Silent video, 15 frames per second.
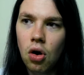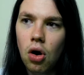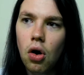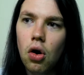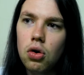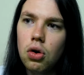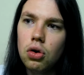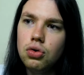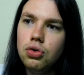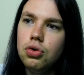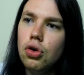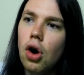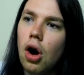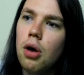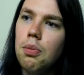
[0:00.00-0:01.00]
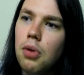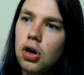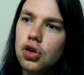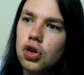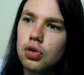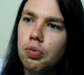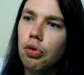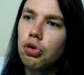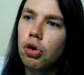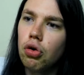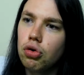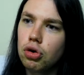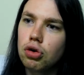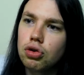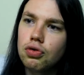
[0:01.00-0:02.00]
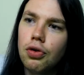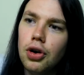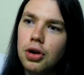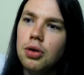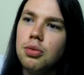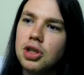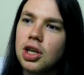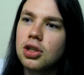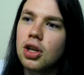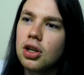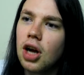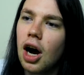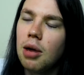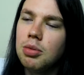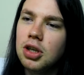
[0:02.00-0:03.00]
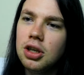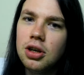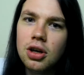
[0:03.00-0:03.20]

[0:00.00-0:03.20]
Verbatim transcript: Ale nie, będziesz podążał swoimi zasadami